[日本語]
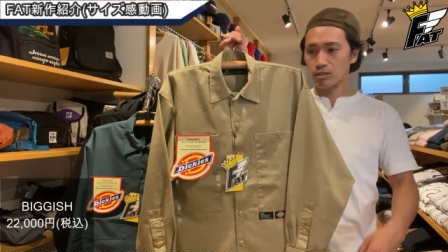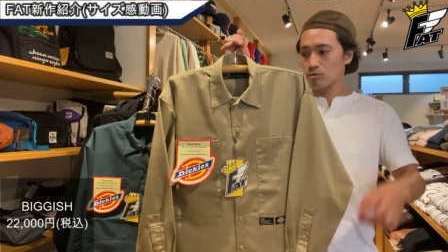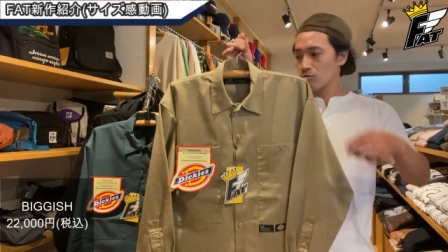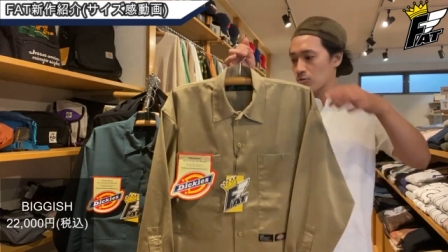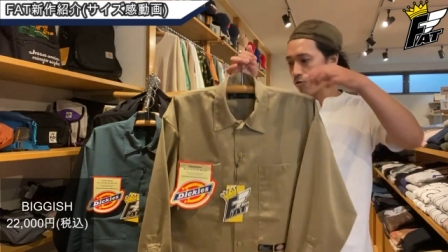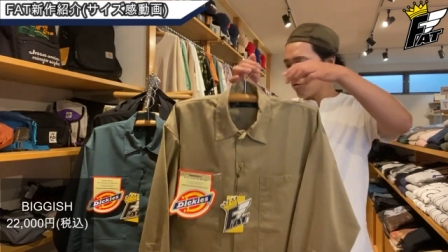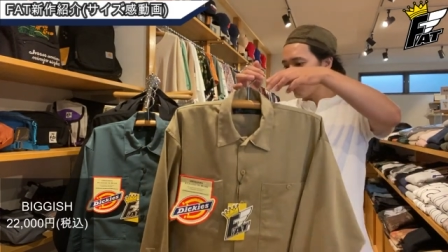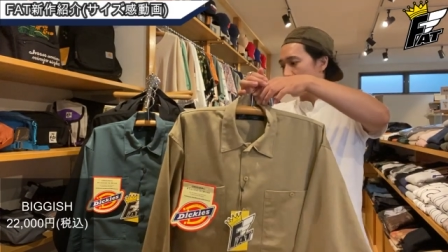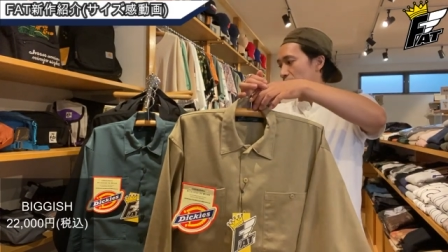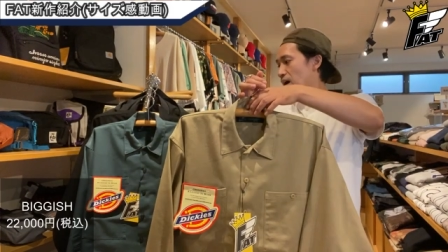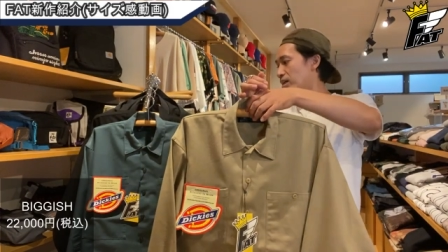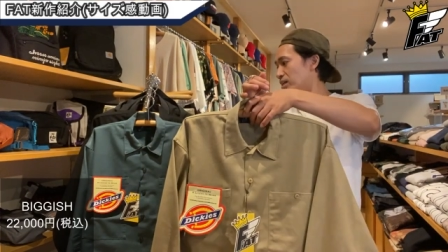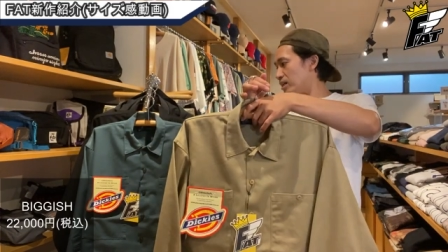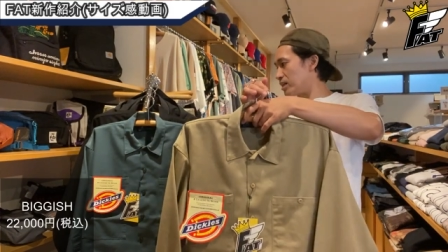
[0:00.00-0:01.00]
で、今
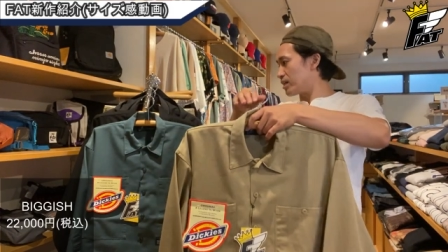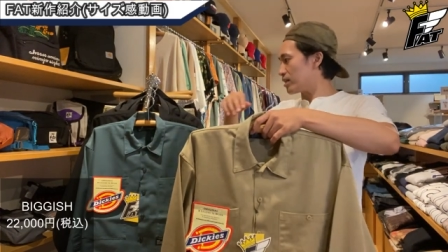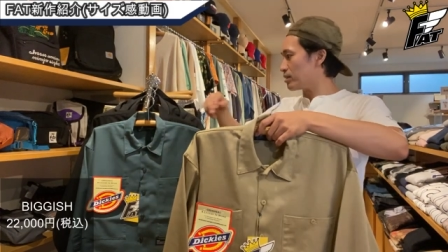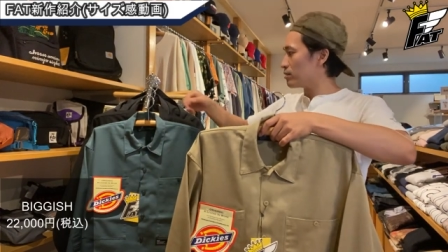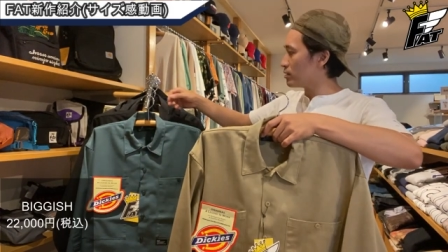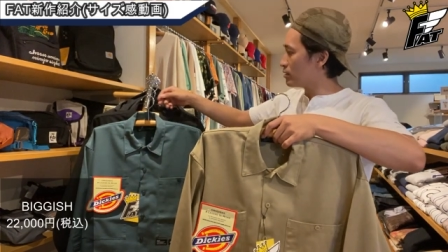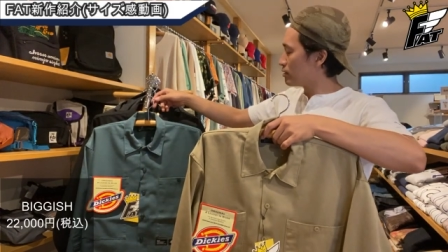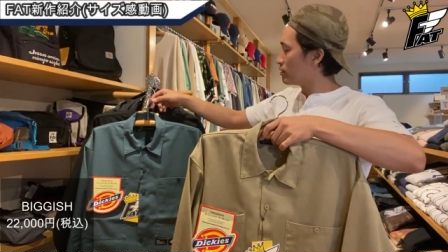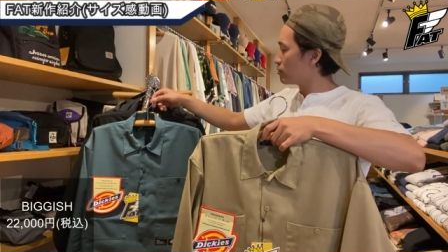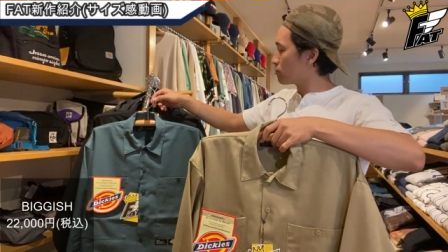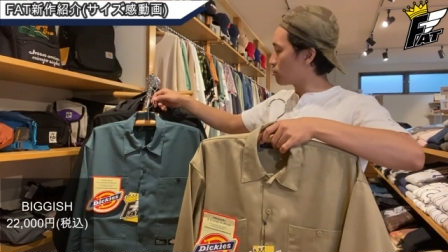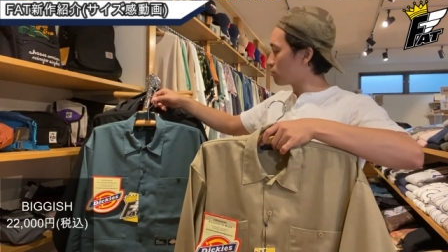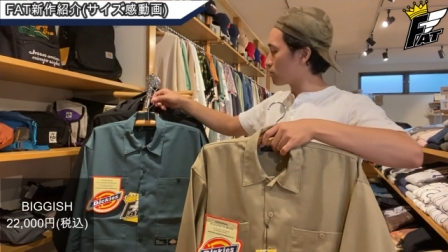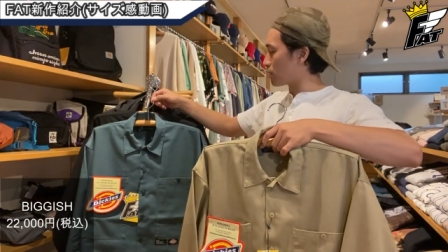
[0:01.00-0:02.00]
回、
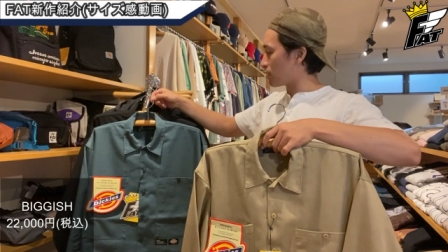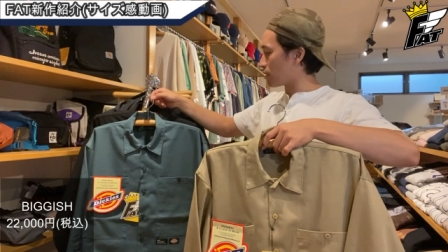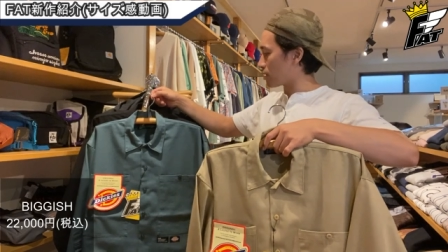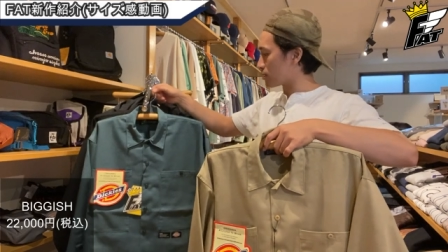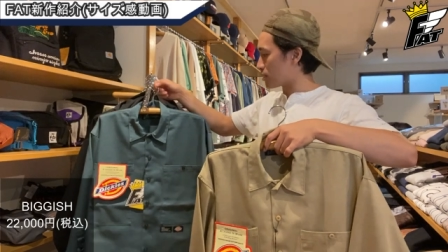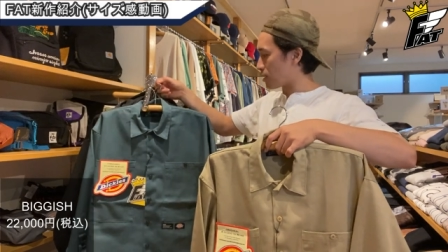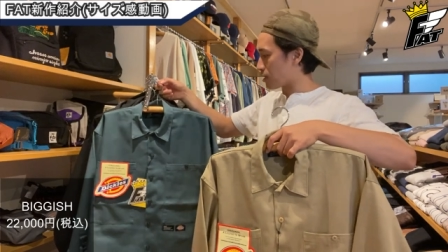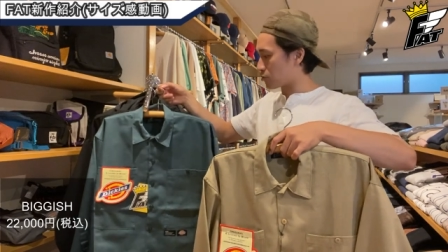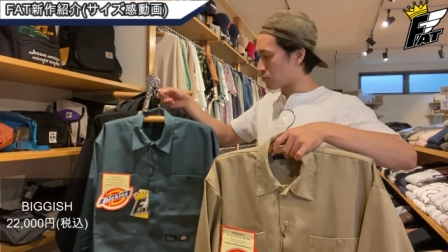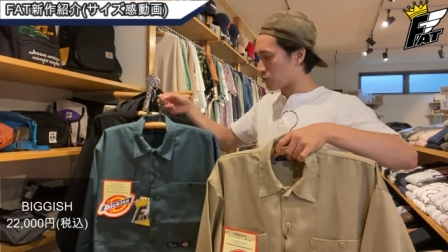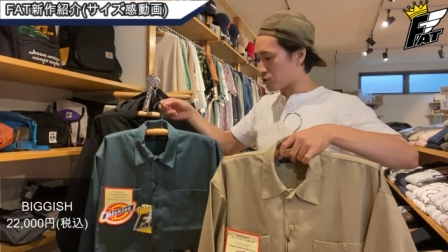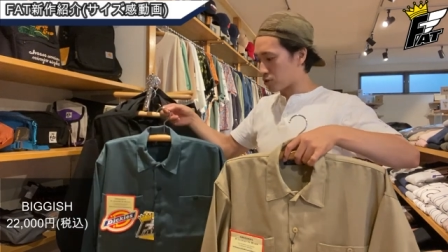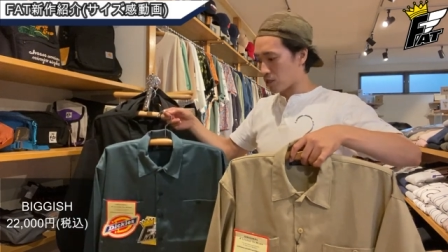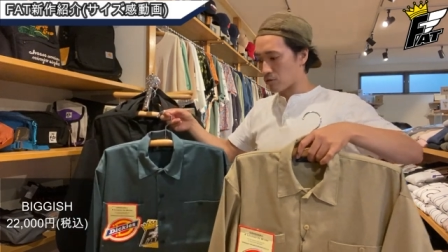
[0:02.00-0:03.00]
当店が
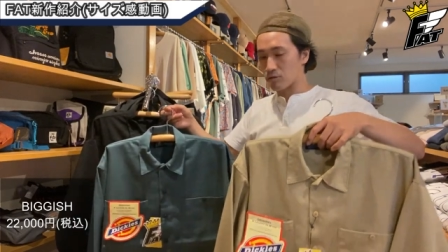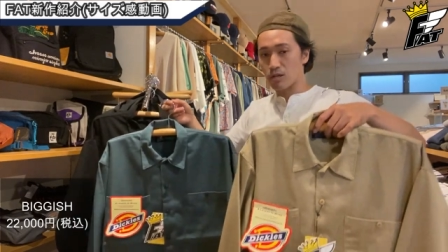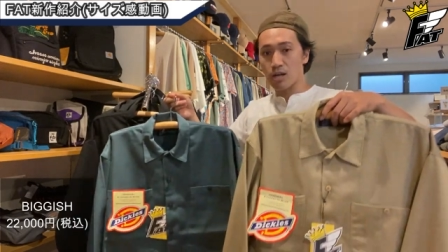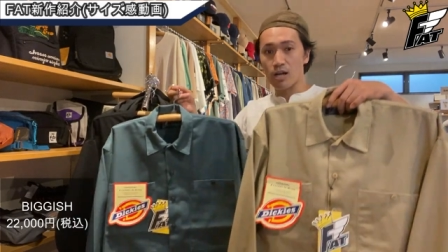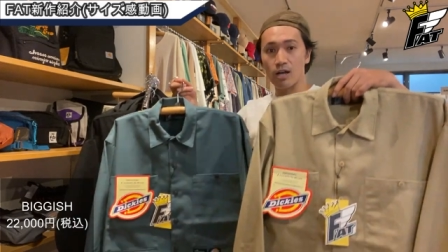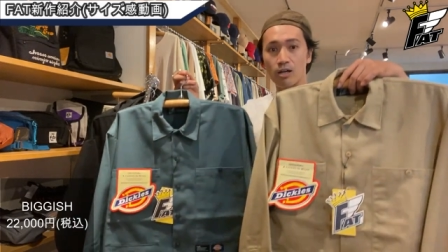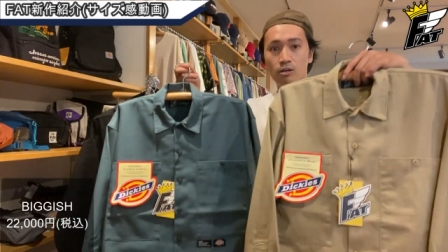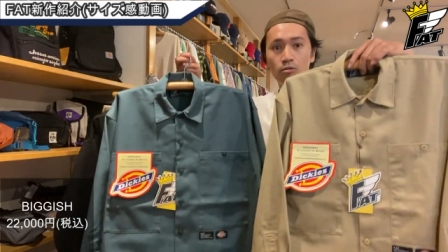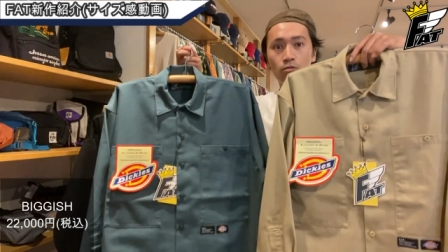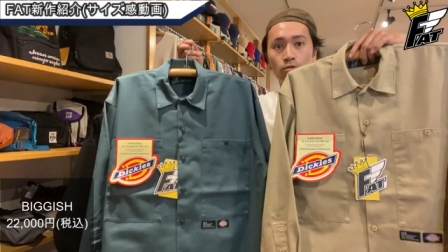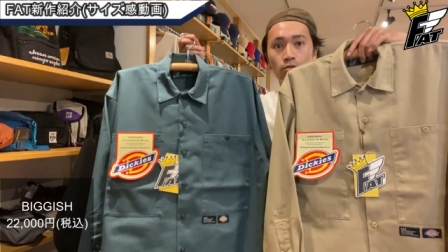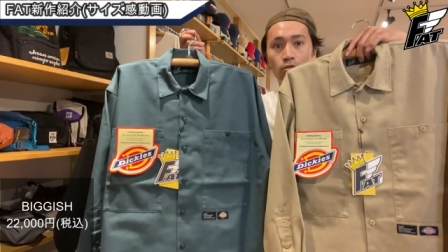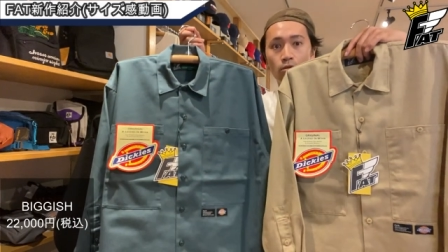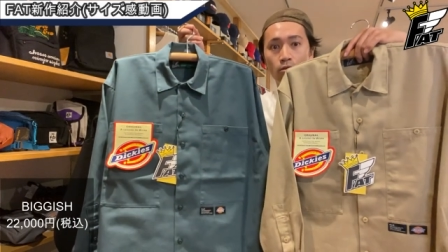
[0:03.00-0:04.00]
セレクトしたのが、
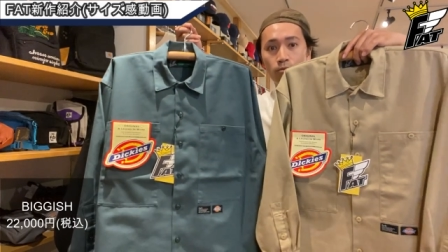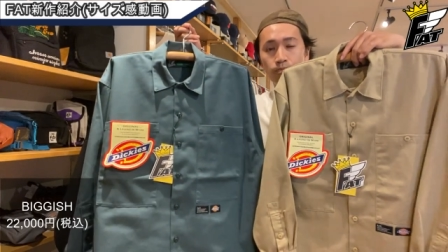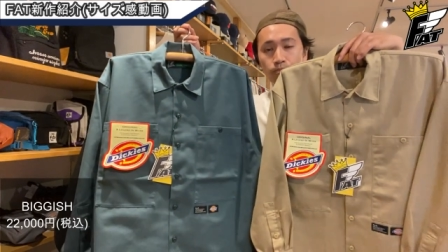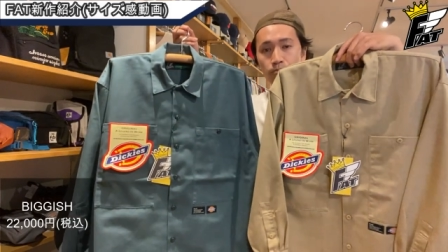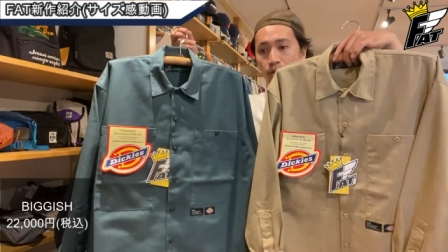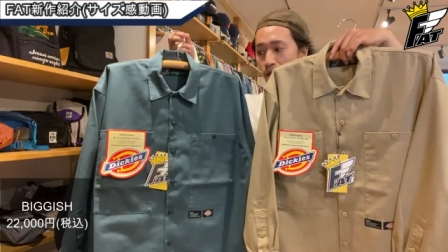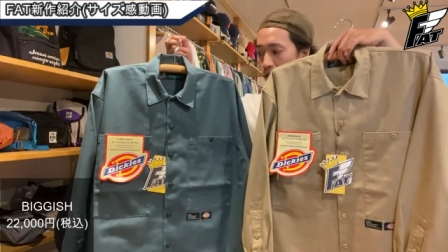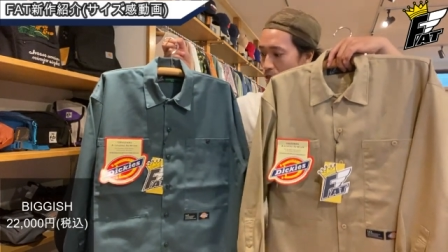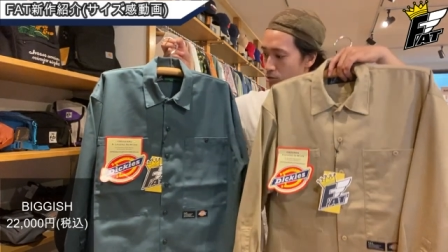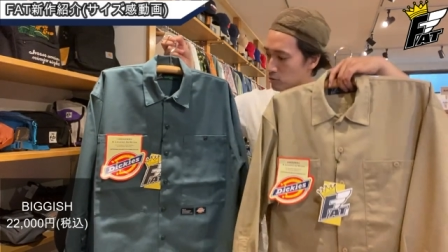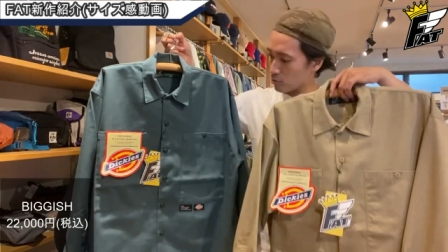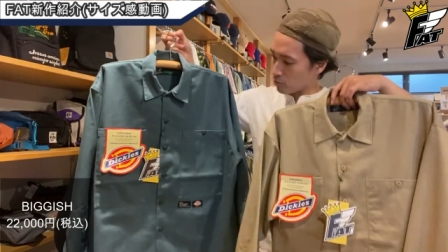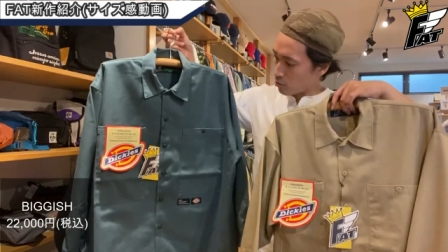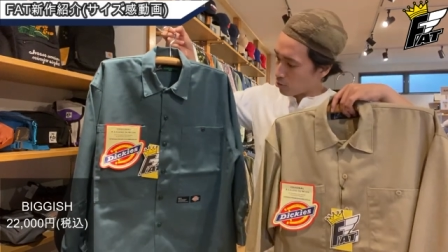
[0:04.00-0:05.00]
この
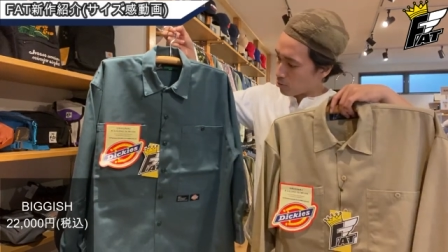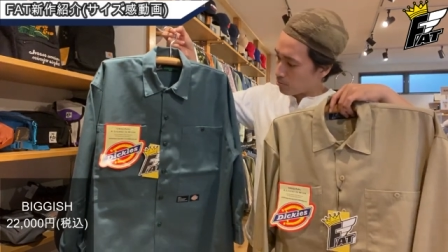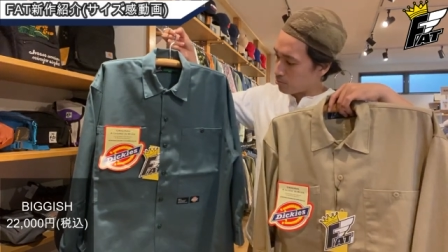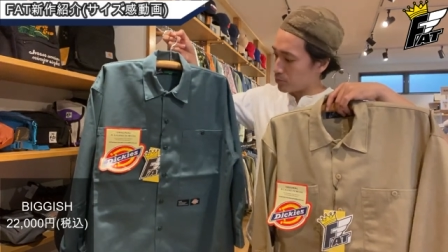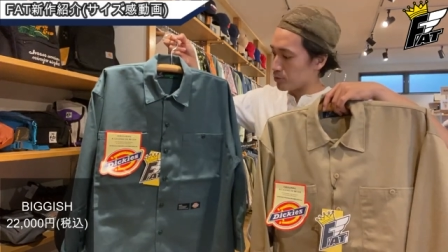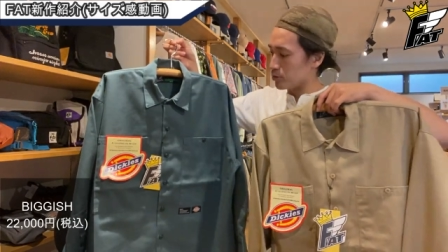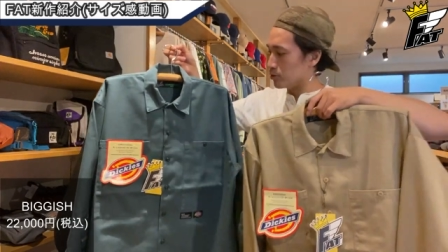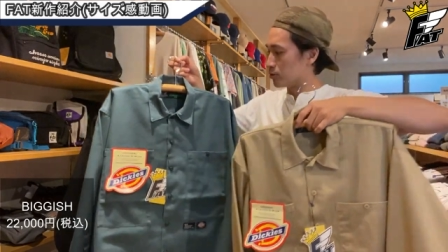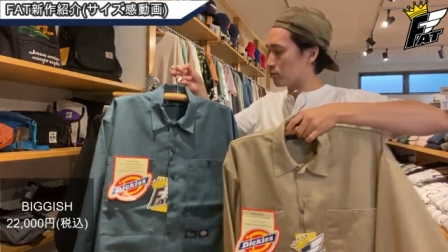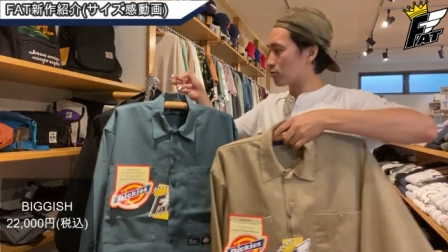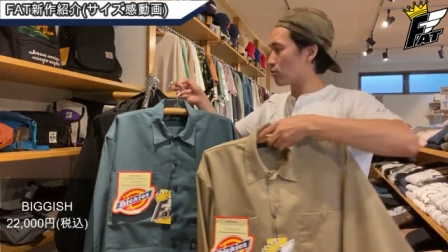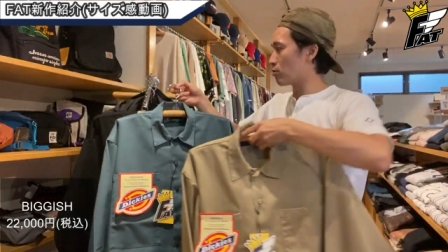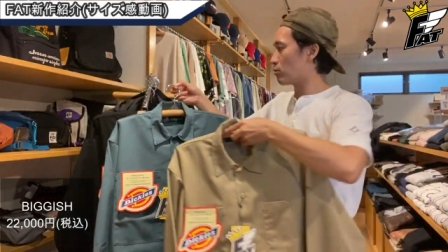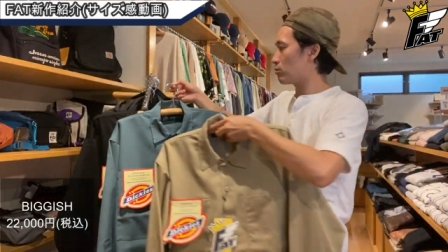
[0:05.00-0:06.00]
ベージュと
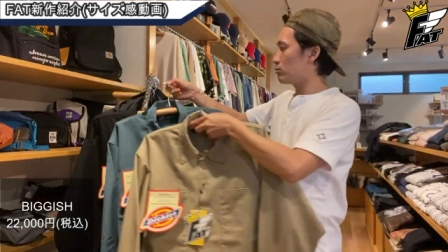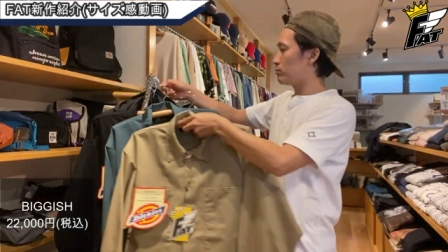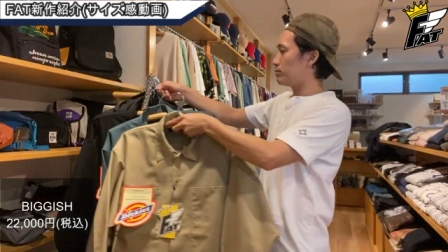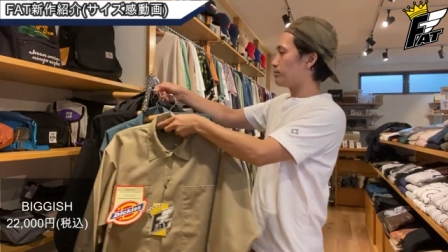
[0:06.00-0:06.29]
ブルーと